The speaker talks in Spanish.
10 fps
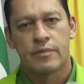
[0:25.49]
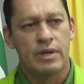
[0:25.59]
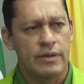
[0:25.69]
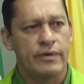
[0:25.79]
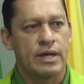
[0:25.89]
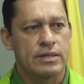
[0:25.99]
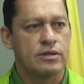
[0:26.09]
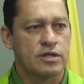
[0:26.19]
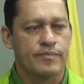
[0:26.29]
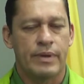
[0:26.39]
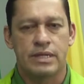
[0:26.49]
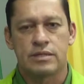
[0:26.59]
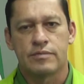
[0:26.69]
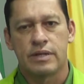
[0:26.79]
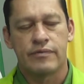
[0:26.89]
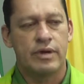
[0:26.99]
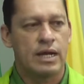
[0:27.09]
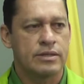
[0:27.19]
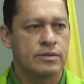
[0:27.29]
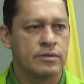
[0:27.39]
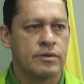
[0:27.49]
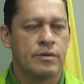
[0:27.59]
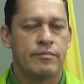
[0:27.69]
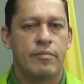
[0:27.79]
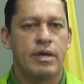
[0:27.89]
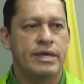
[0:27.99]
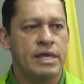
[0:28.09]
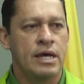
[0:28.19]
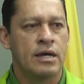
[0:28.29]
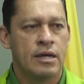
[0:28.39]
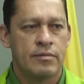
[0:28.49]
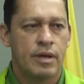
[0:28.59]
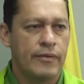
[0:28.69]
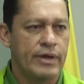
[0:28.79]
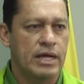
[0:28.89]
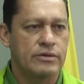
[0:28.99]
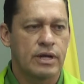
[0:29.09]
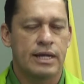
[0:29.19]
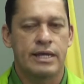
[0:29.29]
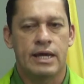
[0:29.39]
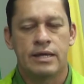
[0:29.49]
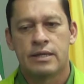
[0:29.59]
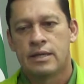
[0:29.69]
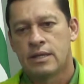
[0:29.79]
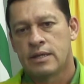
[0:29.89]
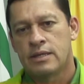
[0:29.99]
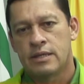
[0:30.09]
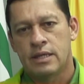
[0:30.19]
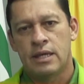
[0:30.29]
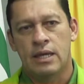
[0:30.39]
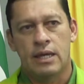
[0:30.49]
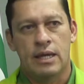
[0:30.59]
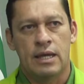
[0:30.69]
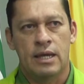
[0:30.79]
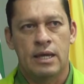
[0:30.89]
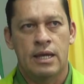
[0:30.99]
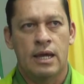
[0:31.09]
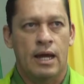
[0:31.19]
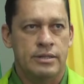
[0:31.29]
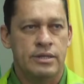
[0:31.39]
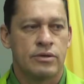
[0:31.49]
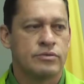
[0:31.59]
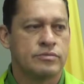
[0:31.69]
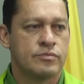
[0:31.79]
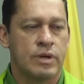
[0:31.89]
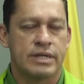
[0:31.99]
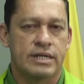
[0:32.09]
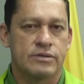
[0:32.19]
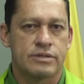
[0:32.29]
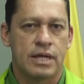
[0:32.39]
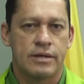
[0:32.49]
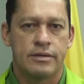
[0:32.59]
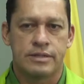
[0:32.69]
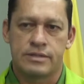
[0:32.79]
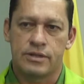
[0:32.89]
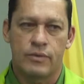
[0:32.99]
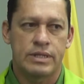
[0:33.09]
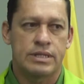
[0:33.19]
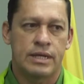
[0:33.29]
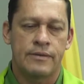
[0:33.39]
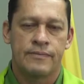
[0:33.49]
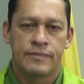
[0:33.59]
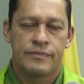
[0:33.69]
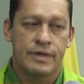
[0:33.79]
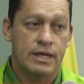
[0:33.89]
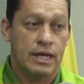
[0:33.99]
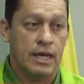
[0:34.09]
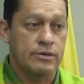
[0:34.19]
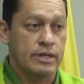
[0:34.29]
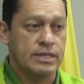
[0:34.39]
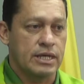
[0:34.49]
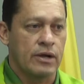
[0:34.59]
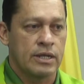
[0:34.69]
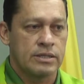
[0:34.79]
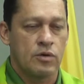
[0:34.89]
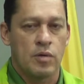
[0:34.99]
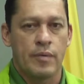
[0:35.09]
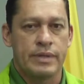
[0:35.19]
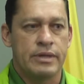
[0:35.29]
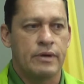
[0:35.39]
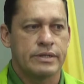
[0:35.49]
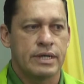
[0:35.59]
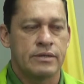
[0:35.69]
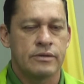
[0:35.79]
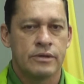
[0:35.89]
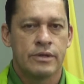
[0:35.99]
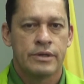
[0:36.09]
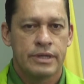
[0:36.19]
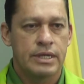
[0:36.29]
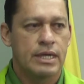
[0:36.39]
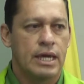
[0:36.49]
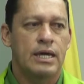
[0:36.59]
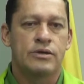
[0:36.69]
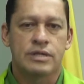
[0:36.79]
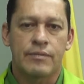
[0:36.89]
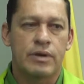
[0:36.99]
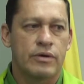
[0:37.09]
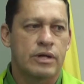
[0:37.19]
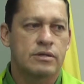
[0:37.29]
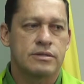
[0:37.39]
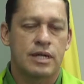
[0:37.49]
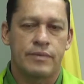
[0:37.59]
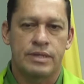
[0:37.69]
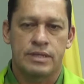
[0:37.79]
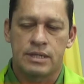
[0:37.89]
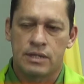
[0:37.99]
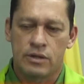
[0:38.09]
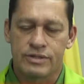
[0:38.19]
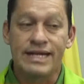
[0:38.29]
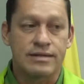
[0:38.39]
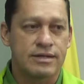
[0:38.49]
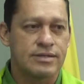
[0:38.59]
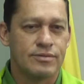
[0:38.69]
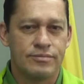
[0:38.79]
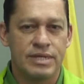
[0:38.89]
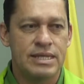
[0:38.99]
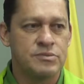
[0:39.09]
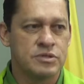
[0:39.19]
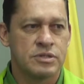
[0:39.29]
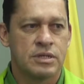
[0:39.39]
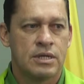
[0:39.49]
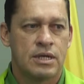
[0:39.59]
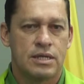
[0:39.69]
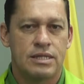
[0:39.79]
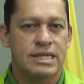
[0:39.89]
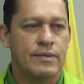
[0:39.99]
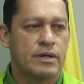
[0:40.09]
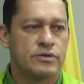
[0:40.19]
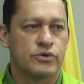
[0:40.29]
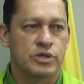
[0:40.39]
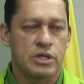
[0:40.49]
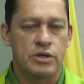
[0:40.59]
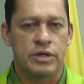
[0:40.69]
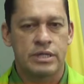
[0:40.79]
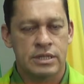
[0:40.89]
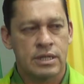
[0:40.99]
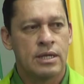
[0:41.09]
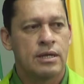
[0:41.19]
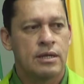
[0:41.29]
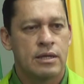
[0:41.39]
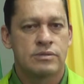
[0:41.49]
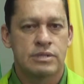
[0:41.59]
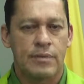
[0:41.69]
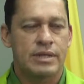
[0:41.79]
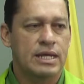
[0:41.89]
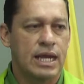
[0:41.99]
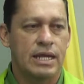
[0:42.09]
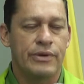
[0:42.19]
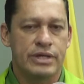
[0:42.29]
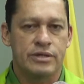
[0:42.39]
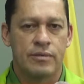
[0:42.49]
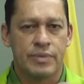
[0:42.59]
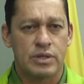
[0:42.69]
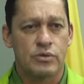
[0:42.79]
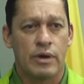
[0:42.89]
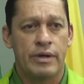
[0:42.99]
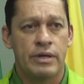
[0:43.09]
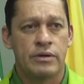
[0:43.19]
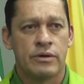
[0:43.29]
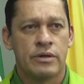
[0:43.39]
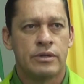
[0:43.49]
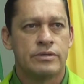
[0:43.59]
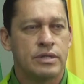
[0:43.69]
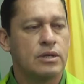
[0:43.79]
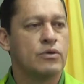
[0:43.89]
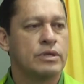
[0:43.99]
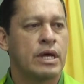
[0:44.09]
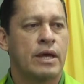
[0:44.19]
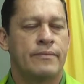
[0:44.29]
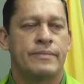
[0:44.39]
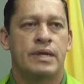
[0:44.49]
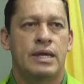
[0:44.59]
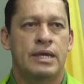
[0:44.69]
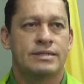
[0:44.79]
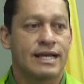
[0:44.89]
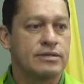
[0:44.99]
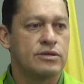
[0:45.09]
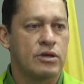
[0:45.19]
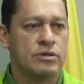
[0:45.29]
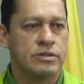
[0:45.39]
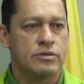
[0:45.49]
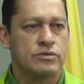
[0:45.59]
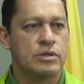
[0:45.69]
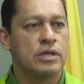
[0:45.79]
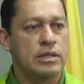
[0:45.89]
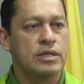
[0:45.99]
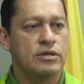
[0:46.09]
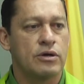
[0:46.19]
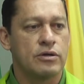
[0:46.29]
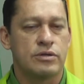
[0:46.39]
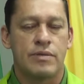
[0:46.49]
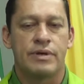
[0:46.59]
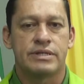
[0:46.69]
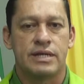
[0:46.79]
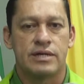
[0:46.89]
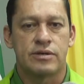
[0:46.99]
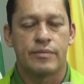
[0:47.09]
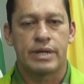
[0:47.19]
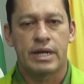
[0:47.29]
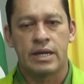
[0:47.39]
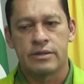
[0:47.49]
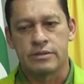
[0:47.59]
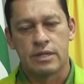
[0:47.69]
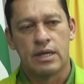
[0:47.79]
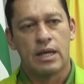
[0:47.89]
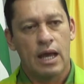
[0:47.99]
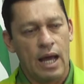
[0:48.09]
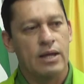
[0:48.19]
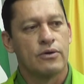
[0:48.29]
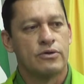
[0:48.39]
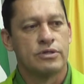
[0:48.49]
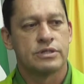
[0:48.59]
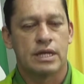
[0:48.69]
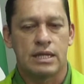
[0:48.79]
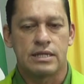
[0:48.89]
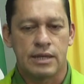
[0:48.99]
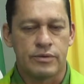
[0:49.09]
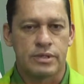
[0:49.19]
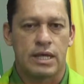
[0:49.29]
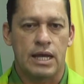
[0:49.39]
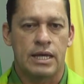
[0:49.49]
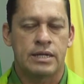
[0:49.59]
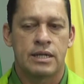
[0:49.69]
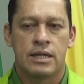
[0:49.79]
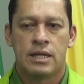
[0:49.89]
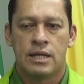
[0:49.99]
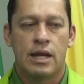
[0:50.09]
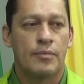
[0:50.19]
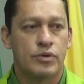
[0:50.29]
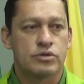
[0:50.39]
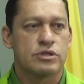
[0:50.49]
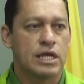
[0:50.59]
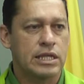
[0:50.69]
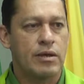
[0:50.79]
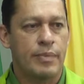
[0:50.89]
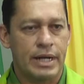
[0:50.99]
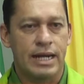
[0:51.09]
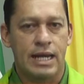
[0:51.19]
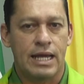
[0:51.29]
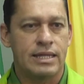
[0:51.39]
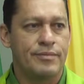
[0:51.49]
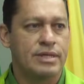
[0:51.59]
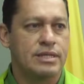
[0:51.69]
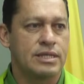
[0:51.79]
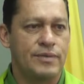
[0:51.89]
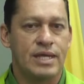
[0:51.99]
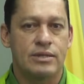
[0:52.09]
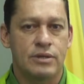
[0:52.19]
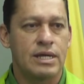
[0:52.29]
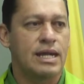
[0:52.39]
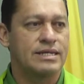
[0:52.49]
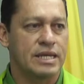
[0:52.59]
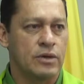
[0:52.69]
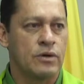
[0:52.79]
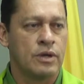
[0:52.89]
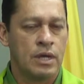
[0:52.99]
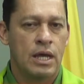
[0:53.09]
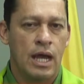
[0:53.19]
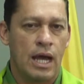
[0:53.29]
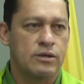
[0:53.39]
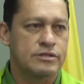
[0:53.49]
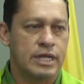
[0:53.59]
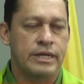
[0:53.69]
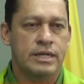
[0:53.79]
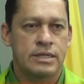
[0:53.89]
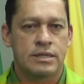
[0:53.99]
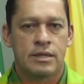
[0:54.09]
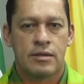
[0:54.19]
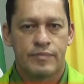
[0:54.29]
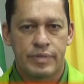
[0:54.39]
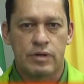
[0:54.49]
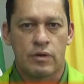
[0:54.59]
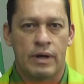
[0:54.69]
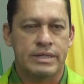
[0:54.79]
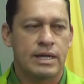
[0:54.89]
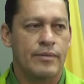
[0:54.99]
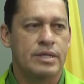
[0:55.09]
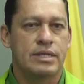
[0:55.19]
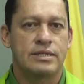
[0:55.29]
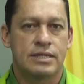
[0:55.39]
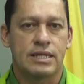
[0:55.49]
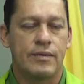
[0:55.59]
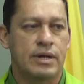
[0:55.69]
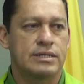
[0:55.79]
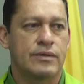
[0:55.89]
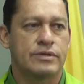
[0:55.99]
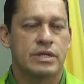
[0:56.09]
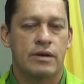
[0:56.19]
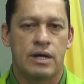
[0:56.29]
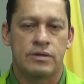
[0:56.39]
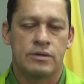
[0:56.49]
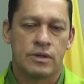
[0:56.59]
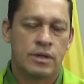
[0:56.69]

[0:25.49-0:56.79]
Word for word: verificando los precios, verificando medida, verificando calidad y eh, ha sido un buen resultado teniendo en cuenta de que años anteriores lo hemos venido haciendo y que ellos han mejorado totalmente. Los errores son mínimos en el tema de los surtidores, es tema de calibración, pero no ha habido ninguna eh, sanción o un inicio de ninguna investigación para ellos. Algunos que le tenemos que dar la oportunidad también para que le hagan el mantenimiento y el aseo a los tanques, pero básicamente es el tema que estamos trabajando.